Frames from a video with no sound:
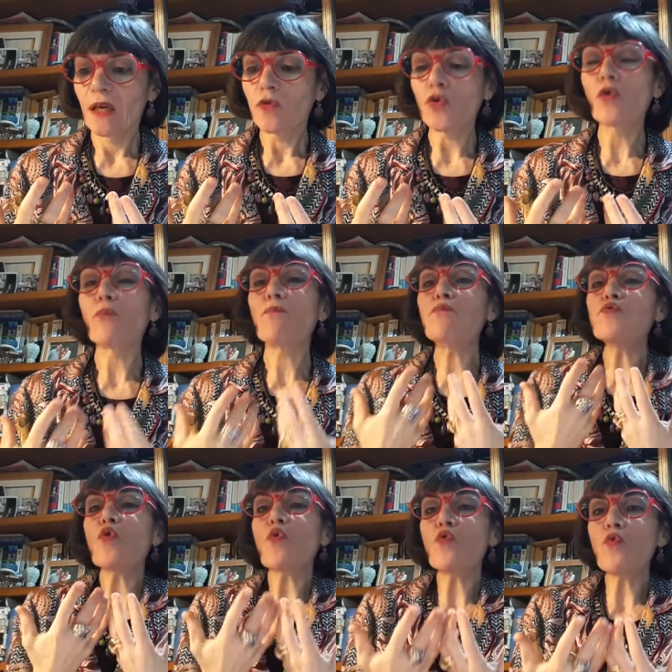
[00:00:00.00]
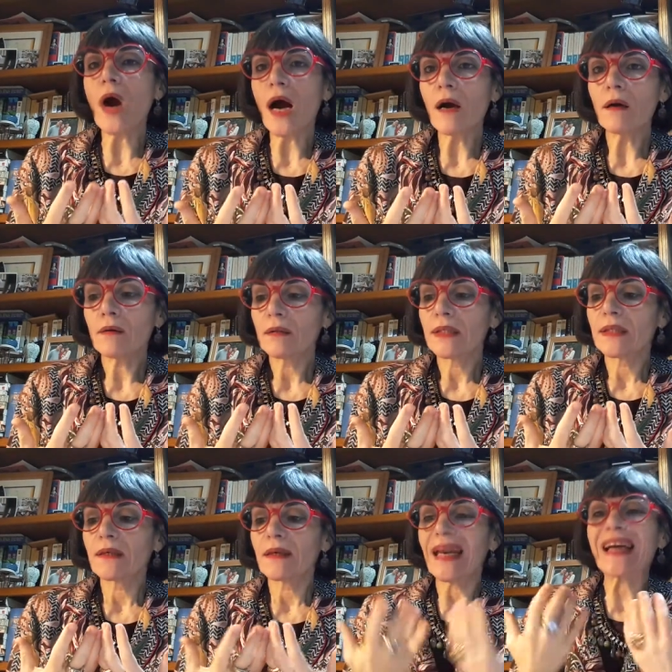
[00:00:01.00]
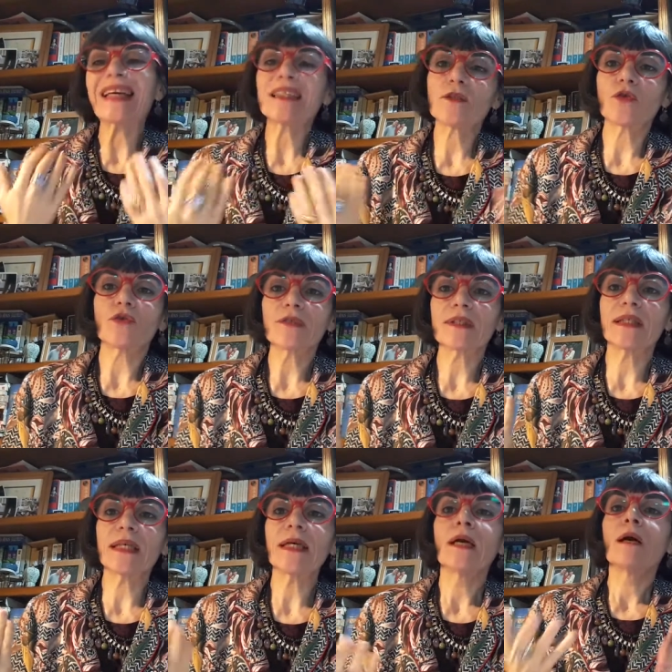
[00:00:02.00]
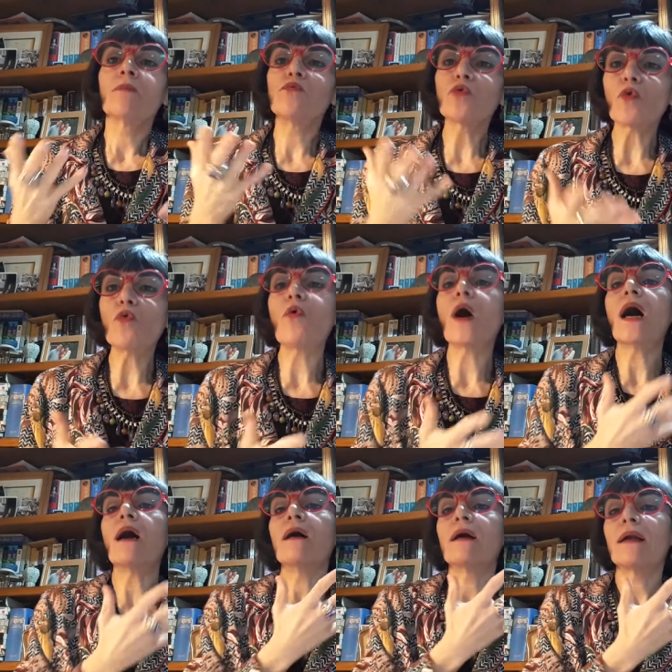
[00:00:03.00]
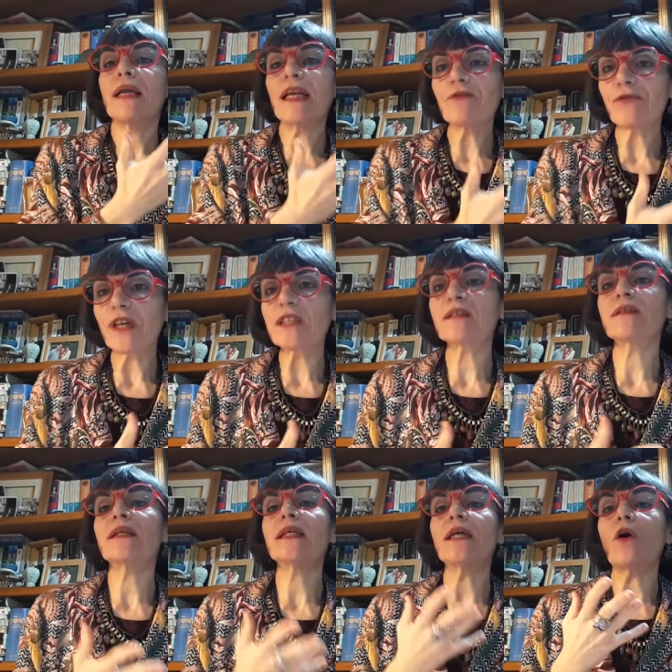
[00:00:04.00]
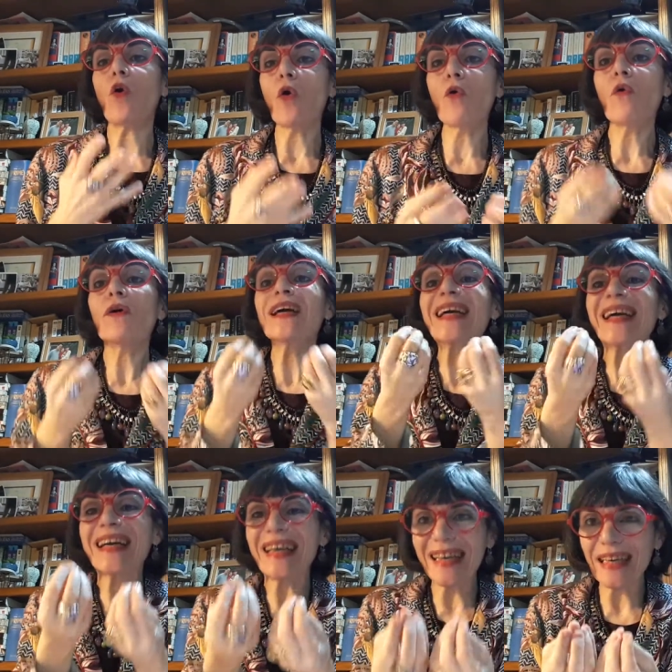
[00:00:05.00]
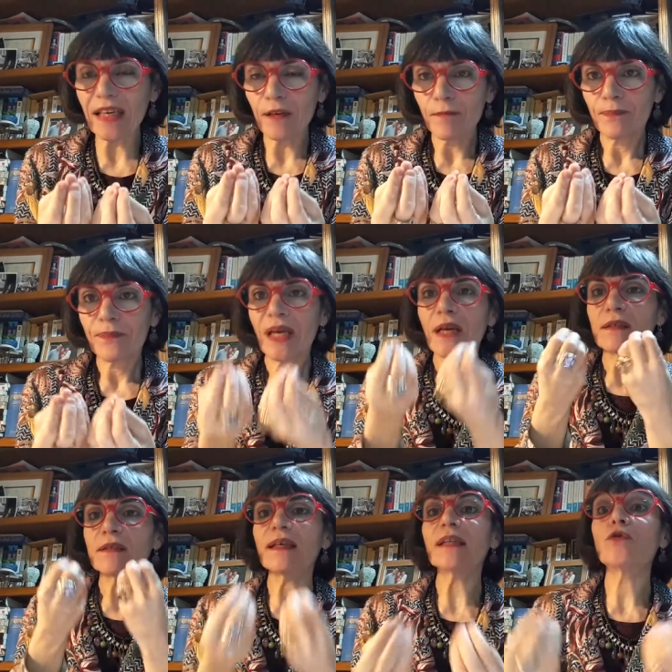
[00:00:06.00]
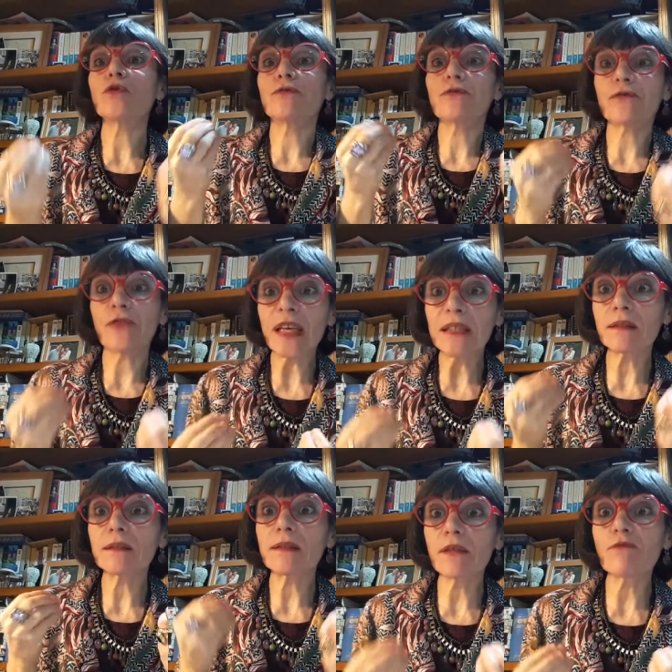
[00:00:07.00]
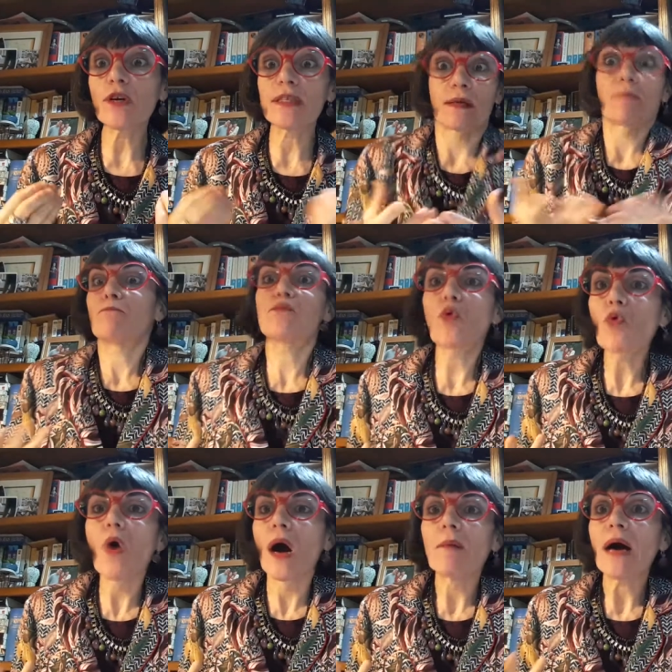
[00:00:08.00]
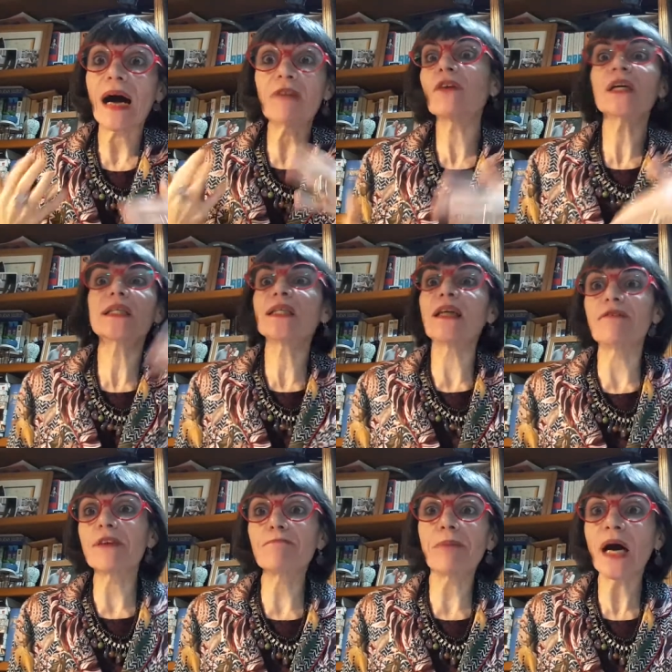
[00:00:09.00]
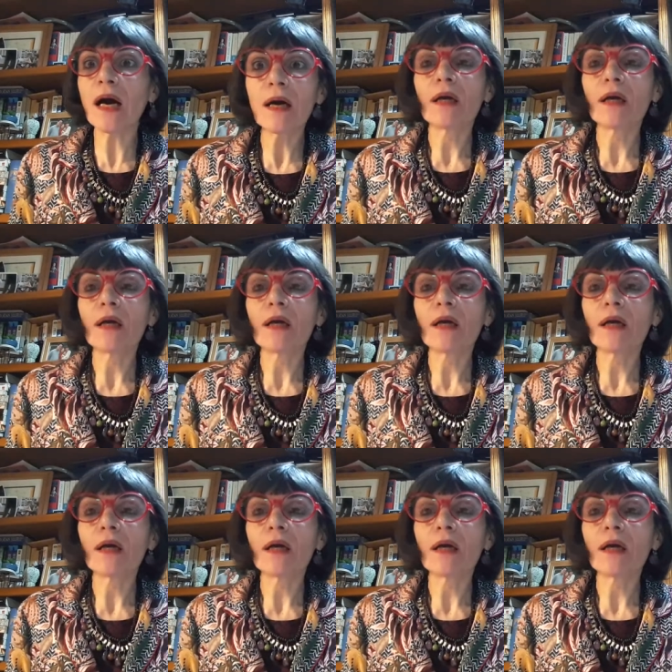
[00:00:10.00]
Donc pourquoi La question c'est pourquoi les Français ont créé cette fête des voisins. Pourquoi Avant, il n'y avait pas